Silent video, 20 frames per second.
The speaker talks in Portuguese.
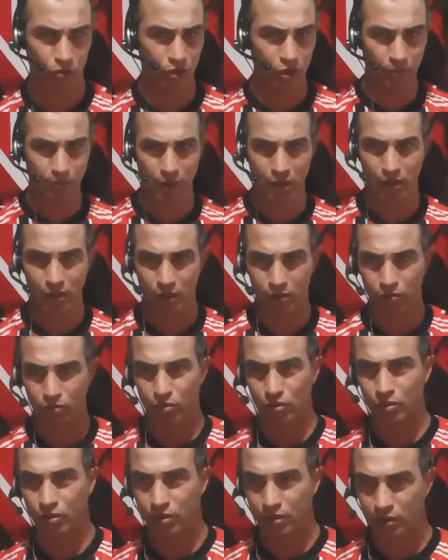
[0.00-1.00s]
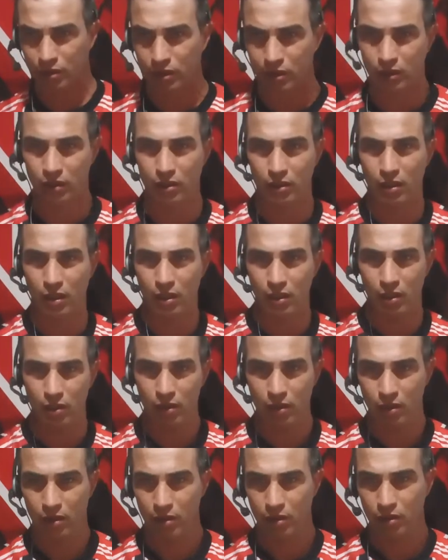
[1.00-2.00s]
liberado torcida,
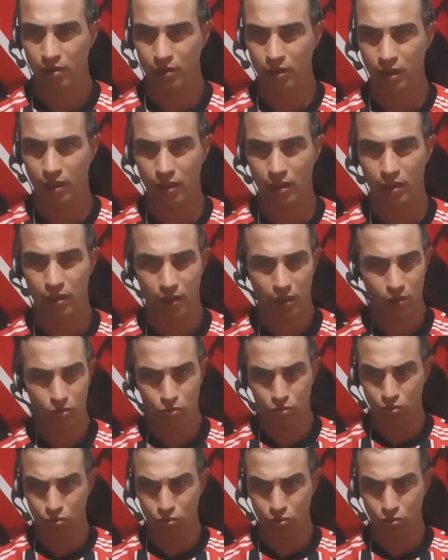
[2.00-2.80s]
né?